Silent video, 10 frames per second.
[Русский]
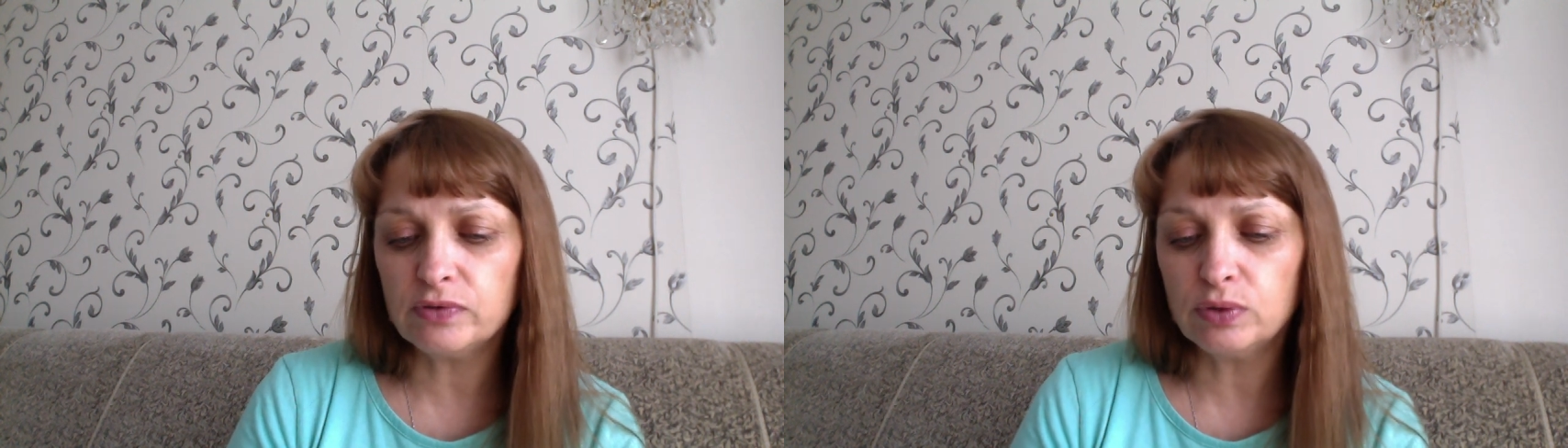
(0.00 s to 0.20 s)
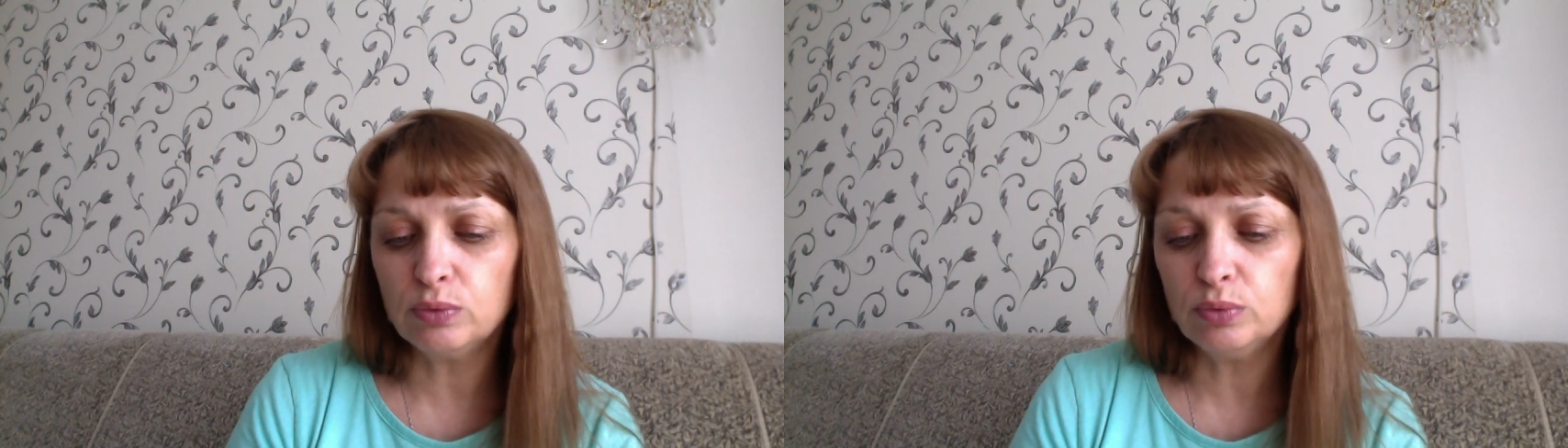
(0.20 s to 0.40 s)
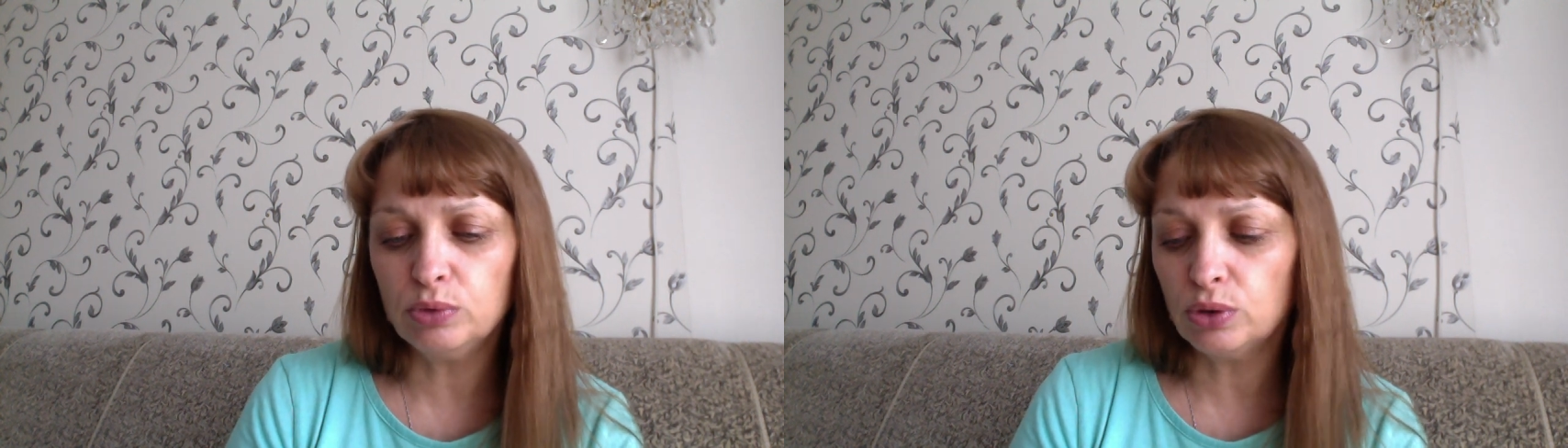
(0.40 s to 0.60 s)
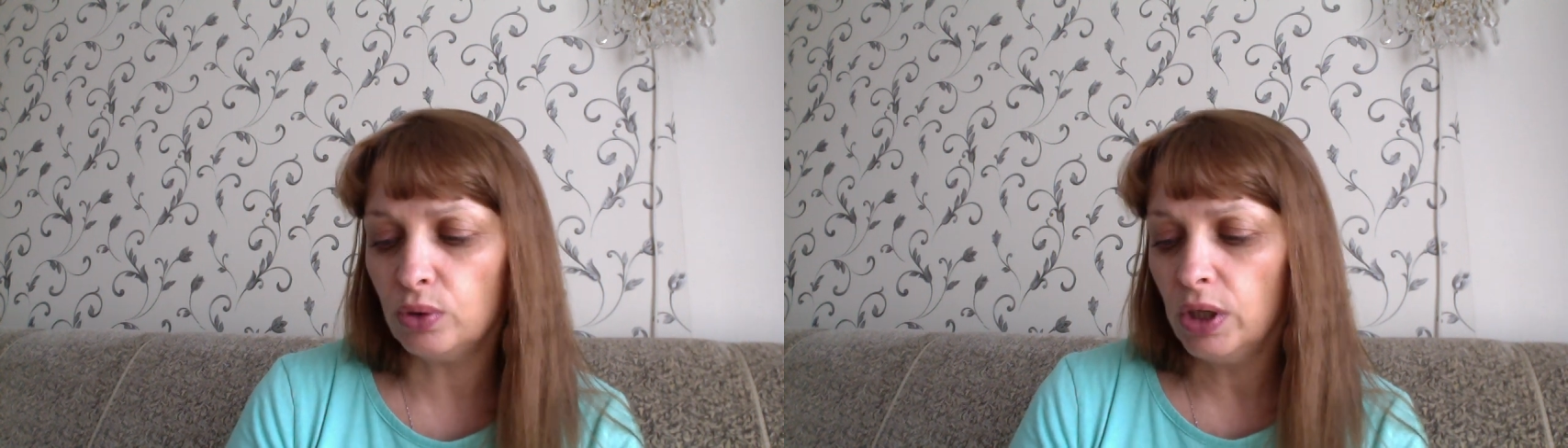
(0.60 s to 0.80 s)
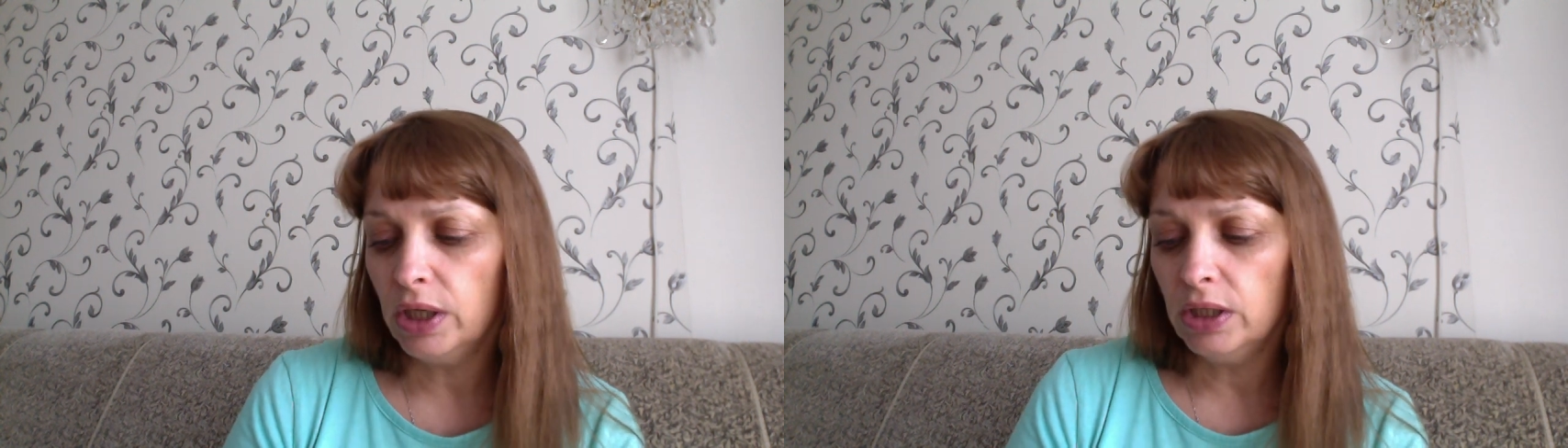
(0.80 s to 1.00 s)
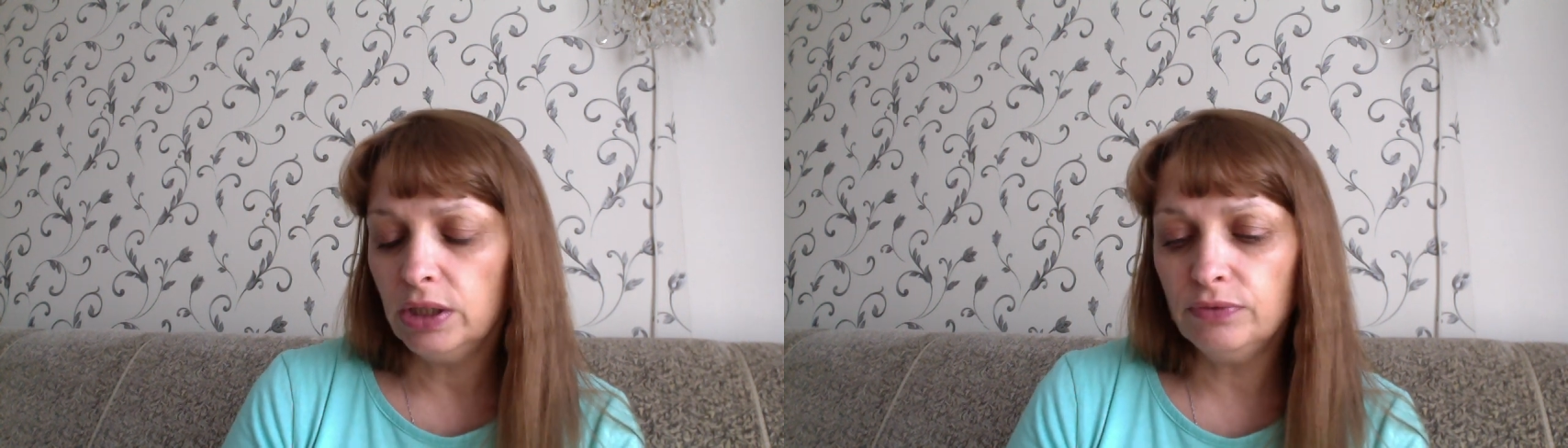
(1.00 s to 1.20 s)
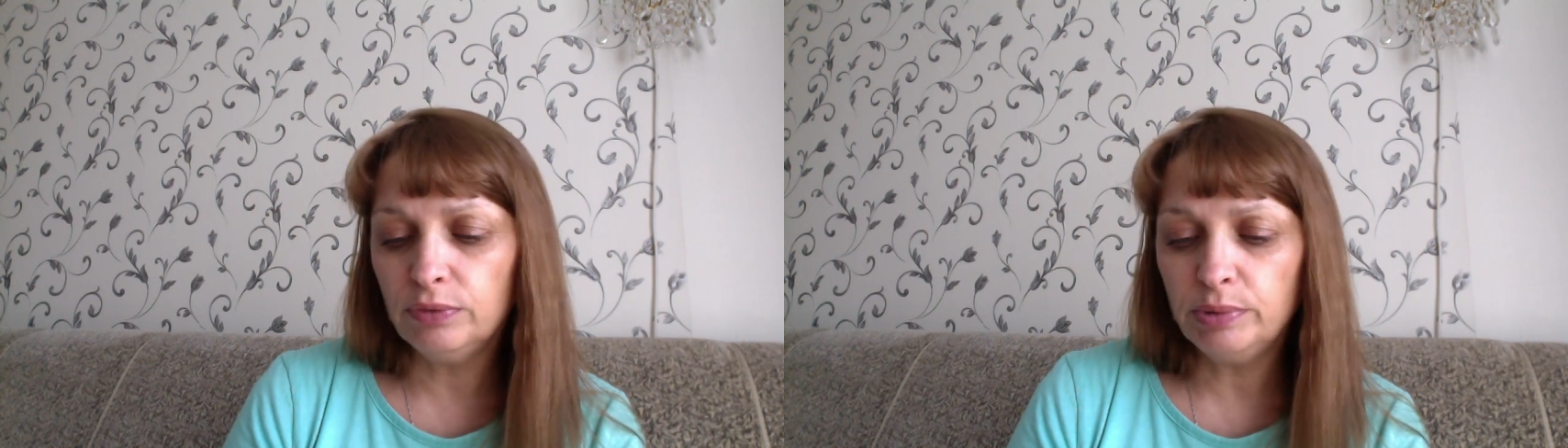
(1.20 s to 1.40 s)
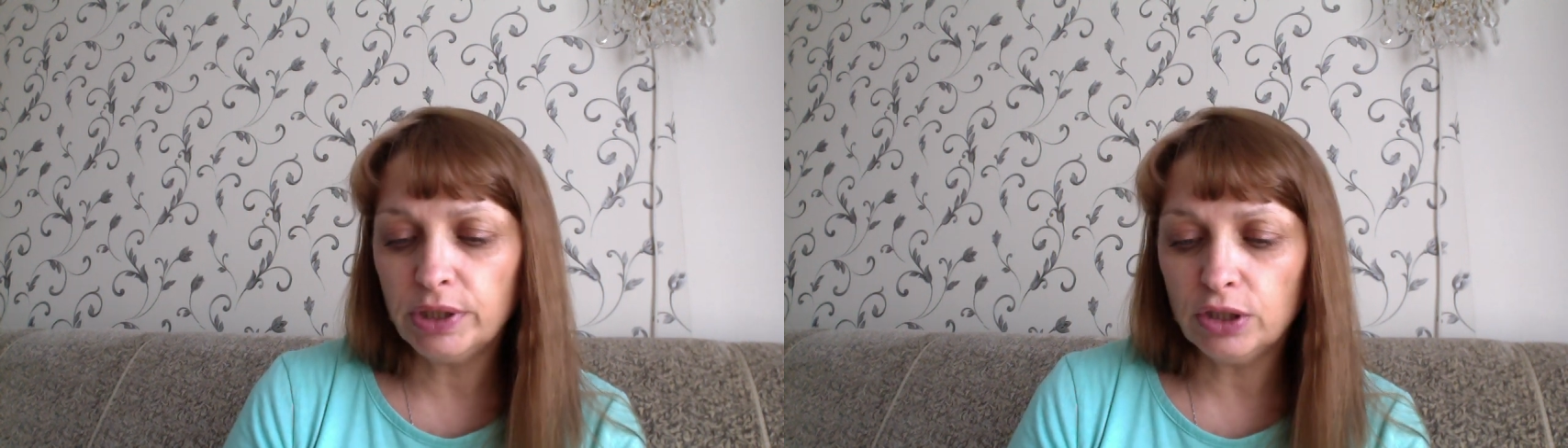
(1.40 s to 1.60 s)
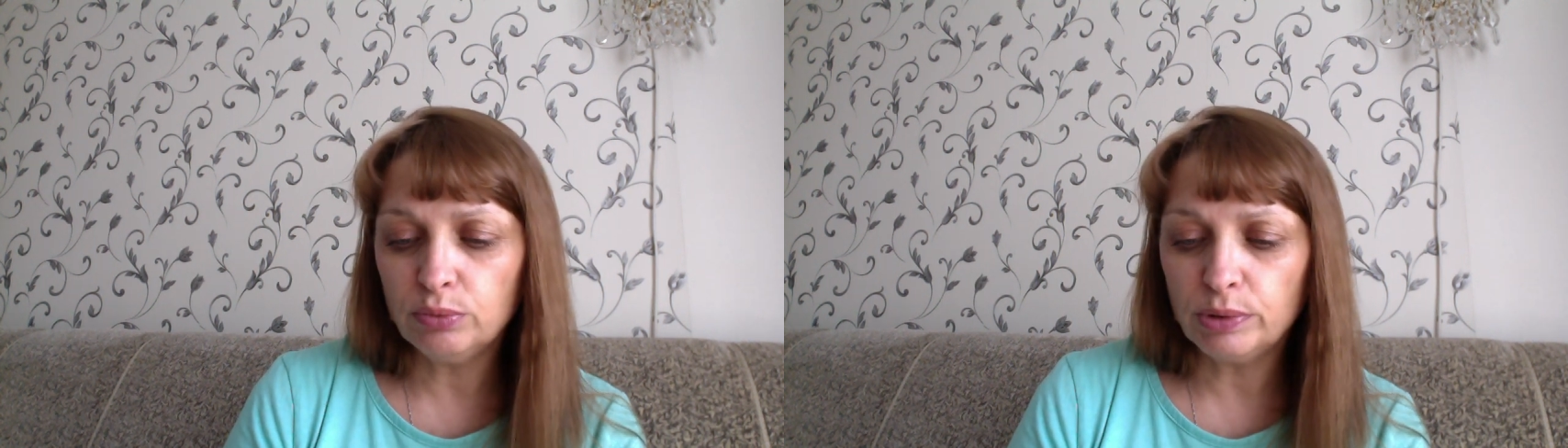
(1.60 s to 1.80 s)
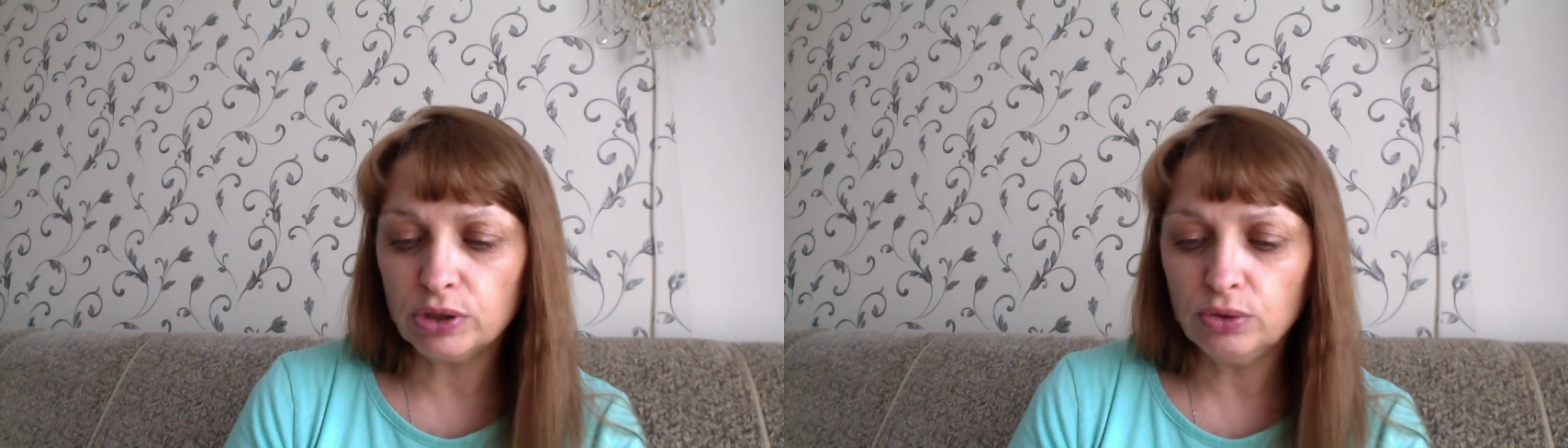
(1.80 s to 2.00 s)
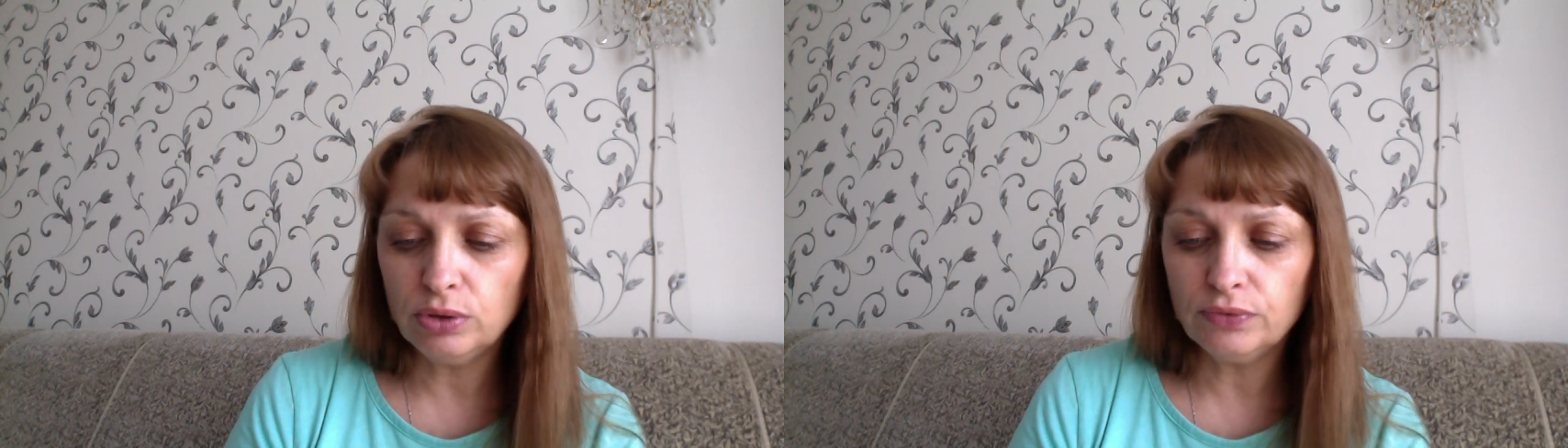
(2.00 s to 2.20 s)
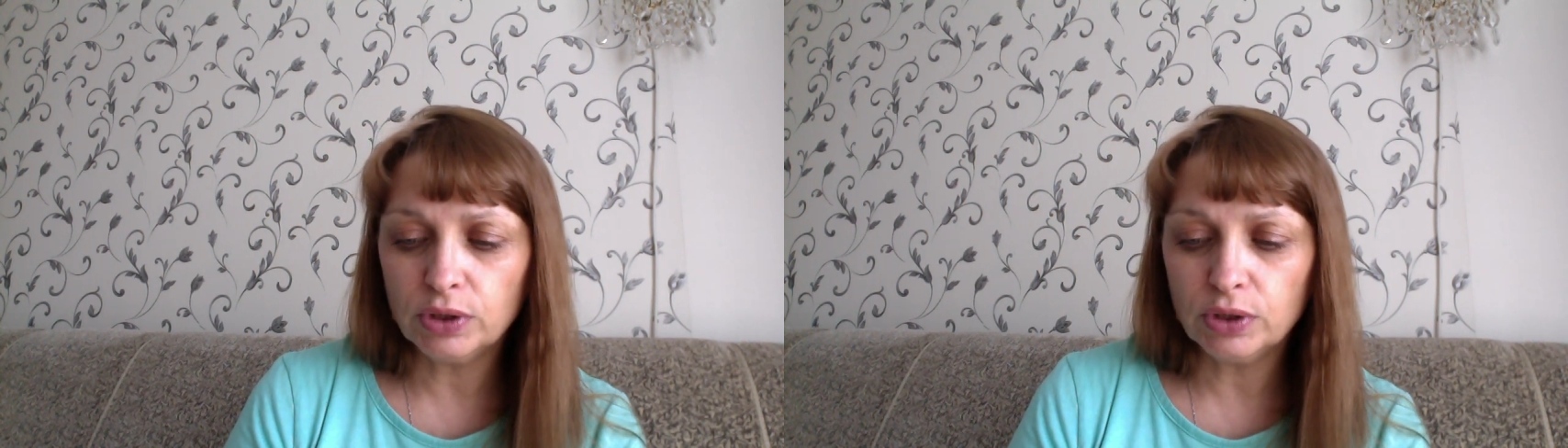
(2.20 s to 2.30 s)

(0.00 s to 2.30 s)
всему миру и выбирает партнеров,